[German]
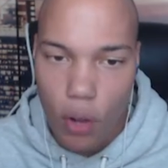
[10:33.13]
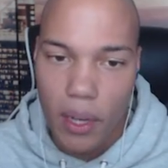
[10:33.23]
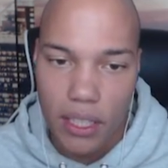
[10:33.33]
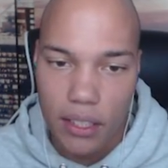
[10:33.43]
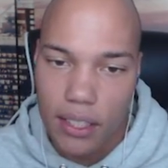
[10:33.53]
Oh, guck
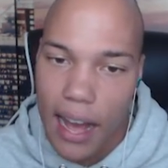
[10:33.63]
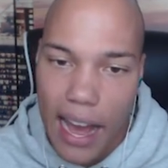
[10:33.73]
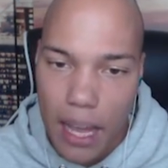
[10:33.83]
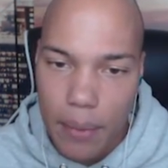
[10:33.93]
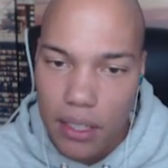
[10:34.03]
mal, die, die
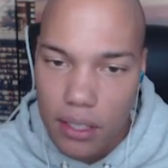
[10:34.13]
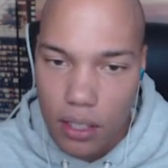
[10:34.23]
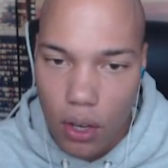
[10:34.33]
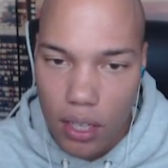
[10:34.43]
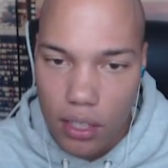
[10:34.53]
Eimer, das
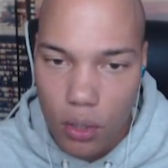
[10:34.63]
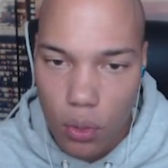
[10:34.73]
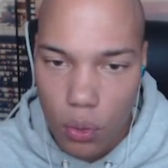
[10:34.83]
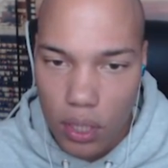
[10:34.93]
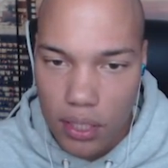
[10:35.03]
ist auch ganz
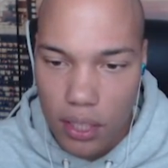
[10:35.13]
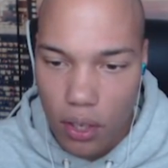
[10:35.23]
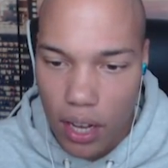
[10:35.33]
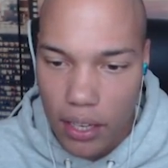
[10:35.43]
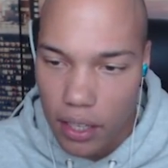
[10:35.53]
cool. Gut, dass ich hier
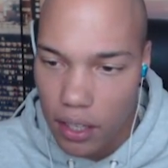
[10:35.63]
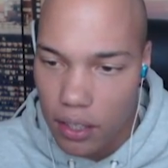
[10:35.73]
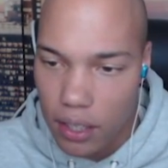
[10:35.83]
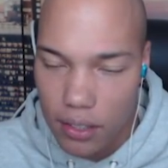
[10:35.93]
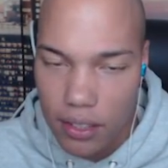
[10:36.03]
noch
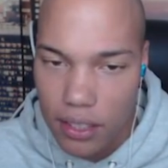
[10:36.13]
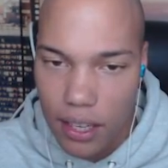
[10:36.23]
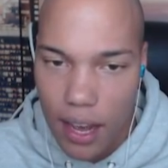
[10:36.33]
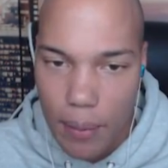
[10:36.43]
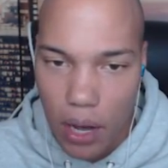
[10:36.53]
reingehe. Da sind
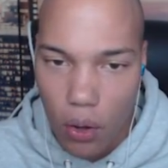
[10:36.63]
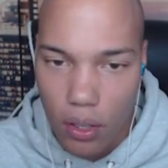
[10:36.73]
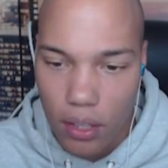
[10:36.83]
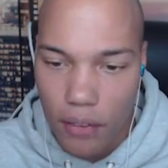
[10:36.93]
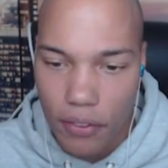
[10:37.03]
die Eimer
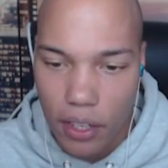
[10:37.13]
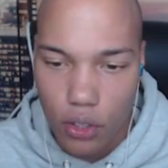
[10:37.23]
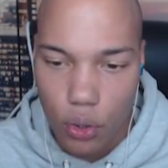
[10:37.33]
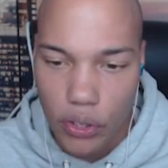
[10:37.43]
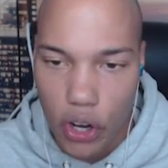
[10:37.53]
auch einfach
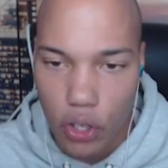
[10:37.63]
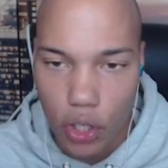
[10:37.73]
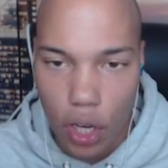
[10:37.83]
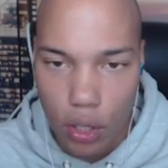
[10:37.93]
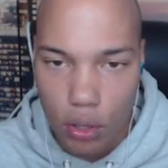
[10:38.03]
schön
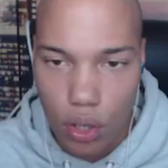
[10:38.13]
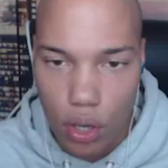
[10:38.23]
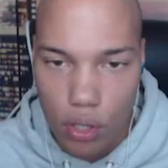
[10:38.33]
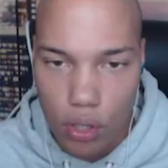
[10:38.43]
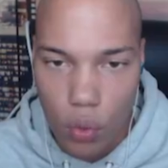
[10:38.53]
lila. Das sieht
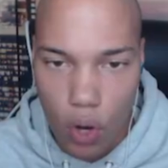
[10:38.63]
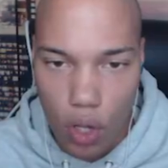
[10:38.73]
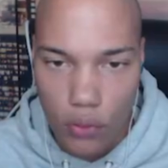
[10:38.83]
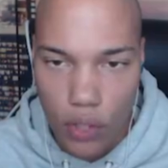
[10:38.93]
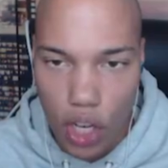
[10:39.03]
auch ganz cool
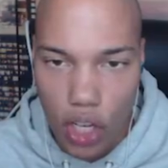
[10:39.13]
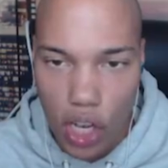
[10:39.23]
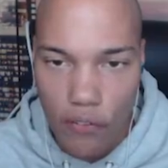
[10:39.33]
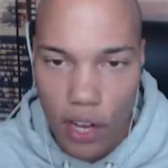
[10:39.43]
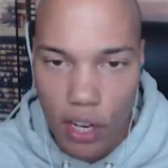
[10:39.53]
aus. Wir gehen
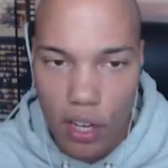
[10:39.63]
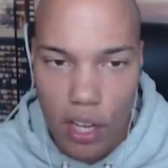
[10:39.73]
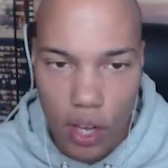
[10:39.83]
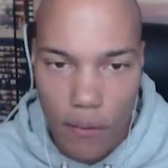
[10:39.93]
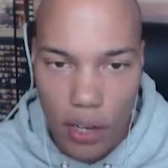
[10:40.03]
direkt weiter.
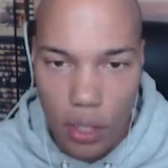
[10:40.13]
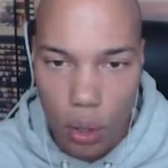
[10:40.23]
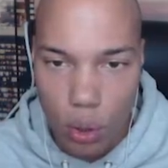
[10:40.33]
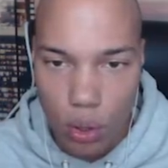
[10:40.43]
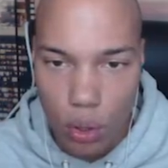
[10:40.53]
Hier haben wir die
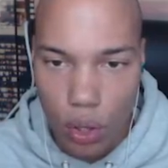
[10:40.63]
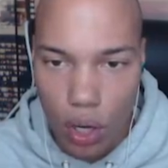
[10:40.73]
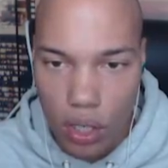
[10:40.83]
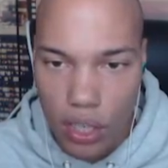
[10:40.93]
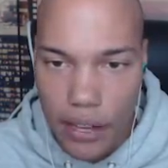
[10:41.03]
Rüstung,
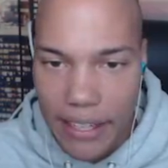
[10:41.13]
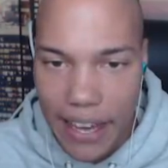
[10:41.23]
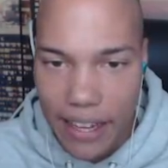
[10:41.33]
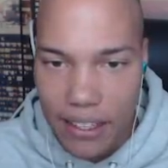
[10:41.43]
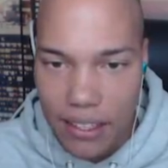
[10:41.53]
Leute. Man
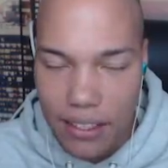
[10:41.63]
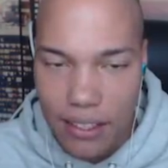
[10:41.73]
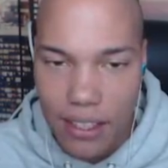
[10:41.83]
kennt es.